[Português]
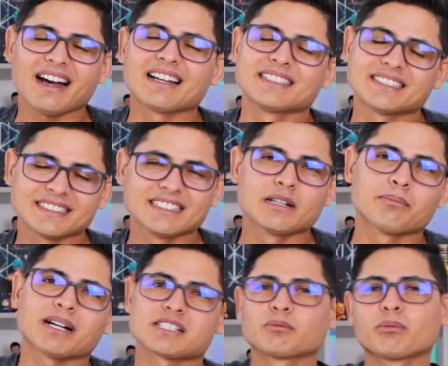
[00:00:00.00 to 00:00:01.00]
Aí sim, ele
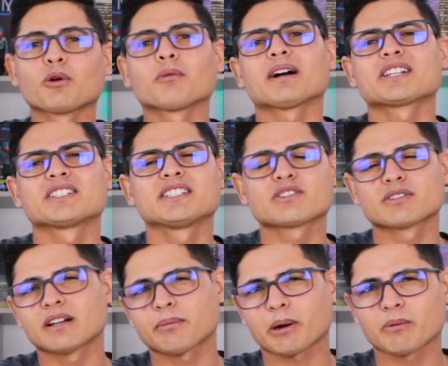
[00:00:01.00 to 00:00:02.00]
passa um pouco mais
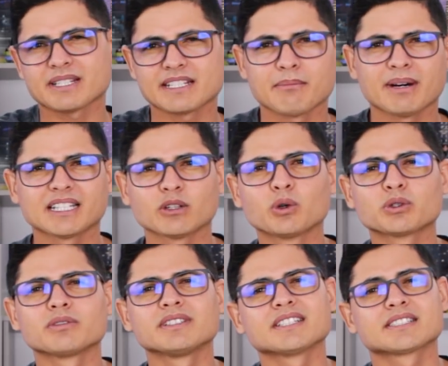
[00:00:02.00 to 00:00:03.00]
disso, dá para uma semana,
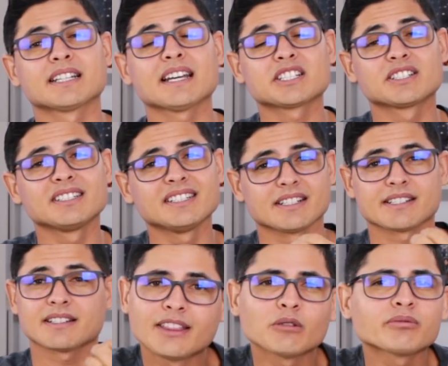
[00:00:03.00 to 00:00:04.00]
oito dias, dez
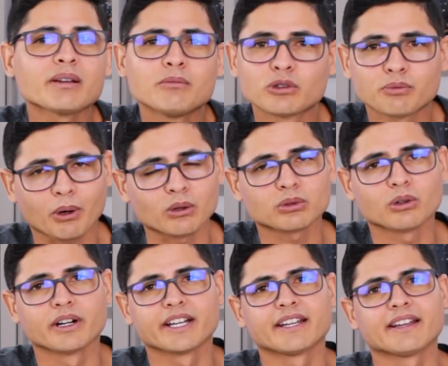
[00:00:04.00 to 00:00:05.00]
dias. Não tem muito para onde
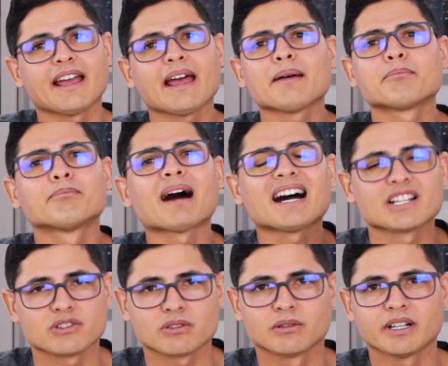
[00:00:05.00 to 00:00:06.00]
correr, é
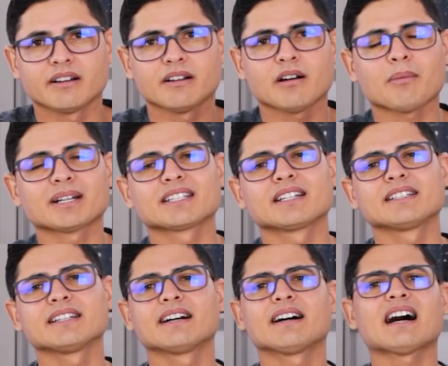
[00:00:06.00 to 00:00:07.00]
básico, é, é uma
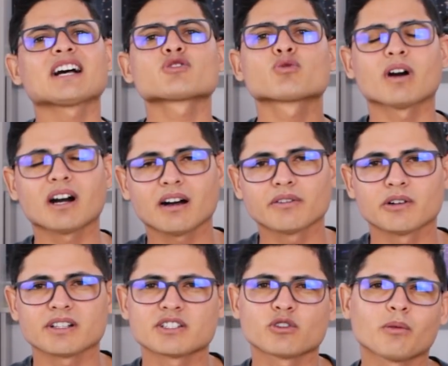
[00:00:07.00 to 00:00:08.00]
bateria
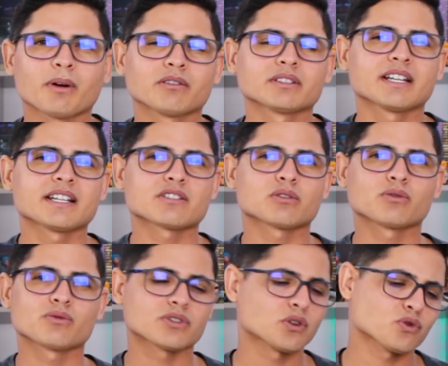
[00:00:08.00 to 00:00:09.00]
razoável, assim como acontece
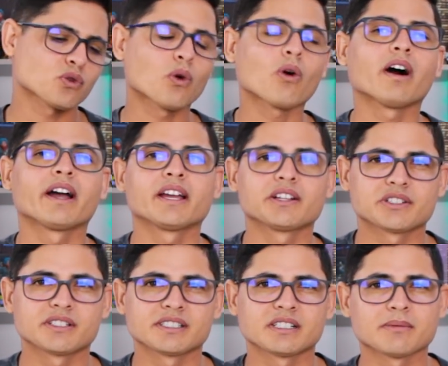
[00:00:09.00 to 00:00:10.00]
com seus
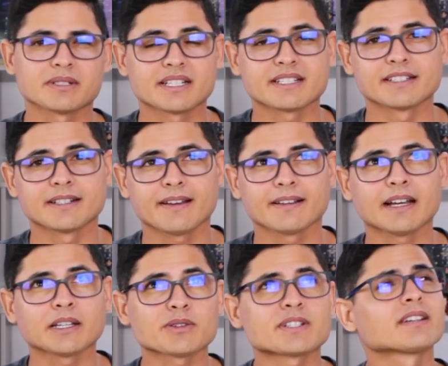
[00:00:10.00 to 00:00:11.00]
concorrentes, digamos assim, né?
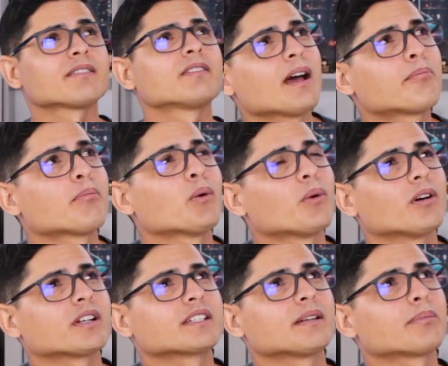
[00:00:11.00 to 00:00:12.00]
A não ser o Apple
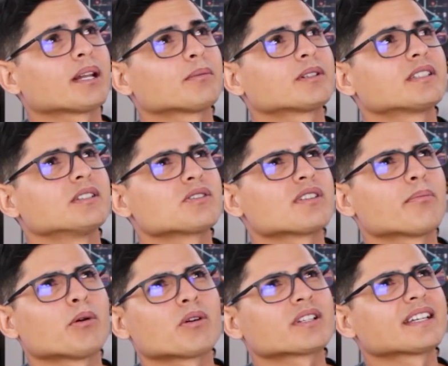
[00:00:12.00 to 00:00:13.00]
Watch, né? Pelo amor de Deus, o
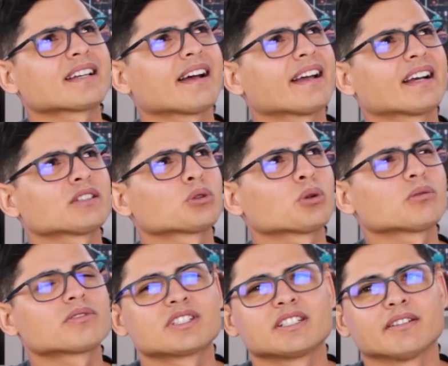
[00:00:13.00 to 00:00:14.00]
Apple Watch tem que carregar
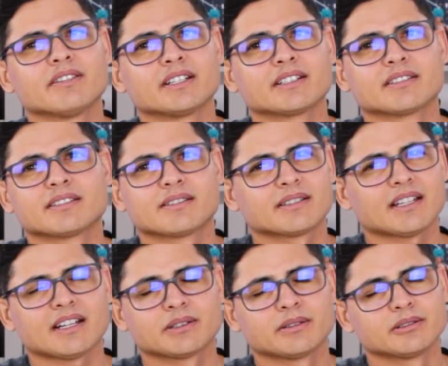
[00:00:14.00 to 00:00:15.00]
todo dia, velho.
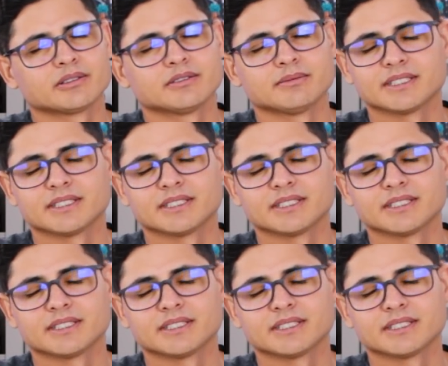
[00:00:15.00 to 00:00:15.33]
Tá doido,